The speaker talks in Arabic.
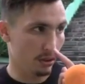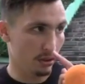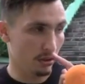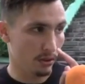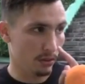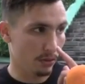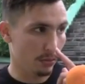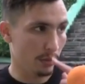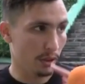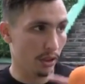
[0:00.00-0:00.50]

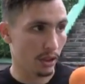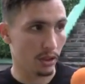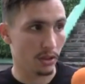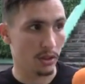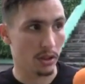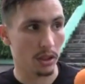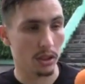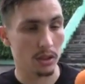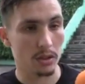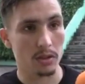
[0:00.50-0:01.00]
السمانه
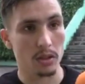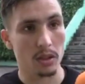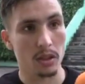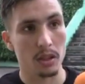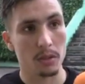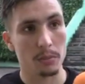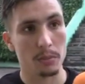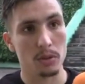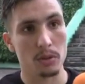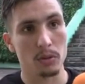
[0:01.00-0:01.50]
الجايه ان شاء
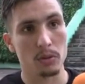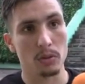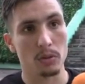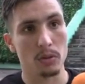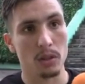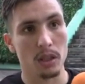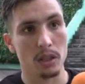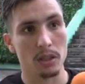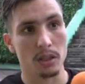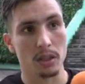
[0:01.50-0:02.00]
الله باش نكونوا
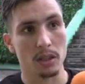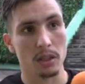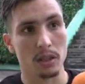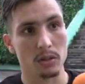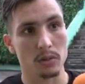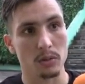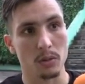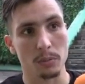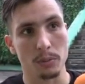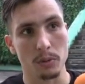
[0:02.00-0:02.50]
حاضرين 100%
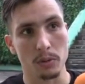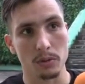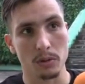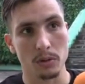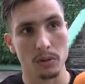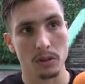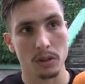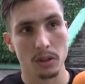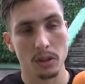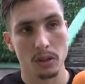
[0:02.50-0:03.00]

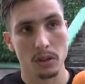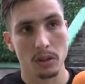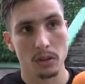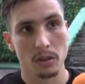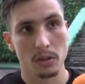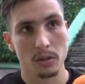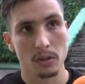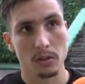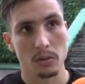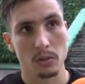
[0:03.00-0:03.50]

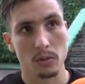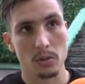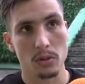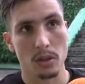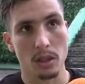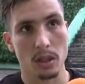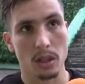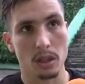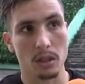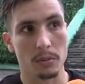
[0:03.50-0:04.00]
وان
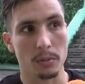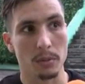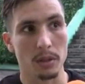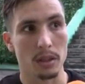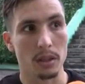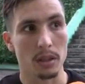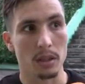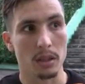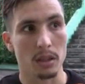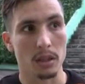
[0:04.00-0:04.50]
شاء الله لما
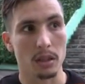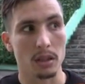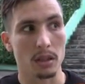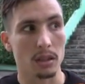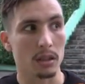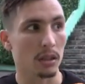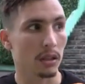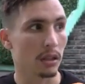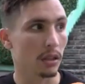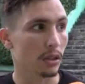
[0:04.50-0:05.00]
على
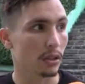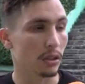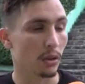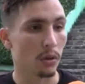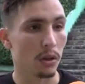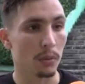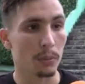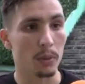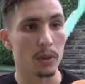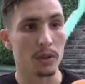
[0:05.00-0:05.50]
لي
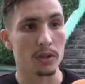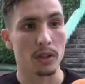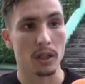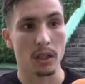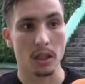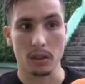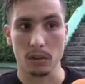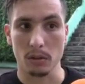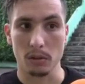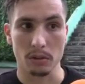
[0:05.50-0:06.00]
3 بوان ان شاء
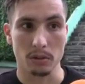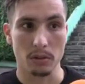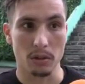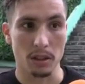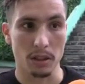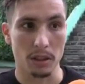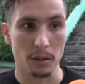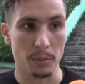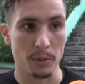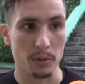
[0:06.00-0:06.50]
الله يقعدوا
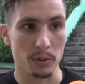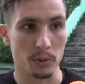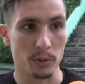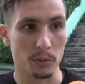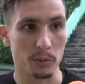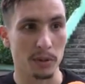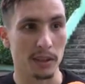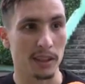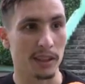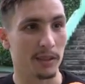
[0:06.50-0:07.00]
لهنا باسكو
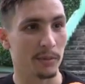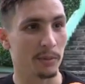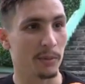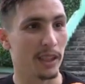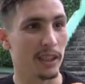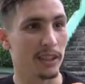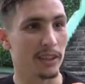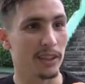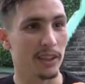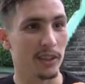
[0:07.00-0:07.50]
ما ما
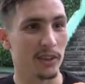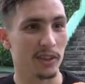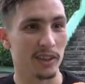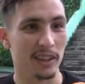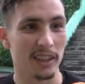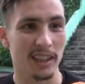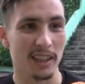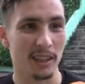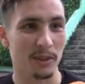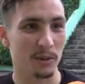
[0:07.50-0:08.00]
عندناش
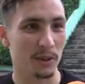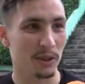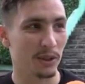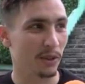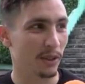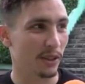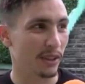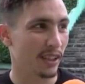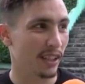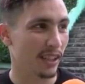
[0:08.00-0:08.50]
حل واحد
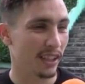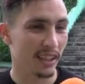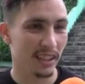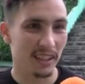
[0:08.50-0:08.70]
اخر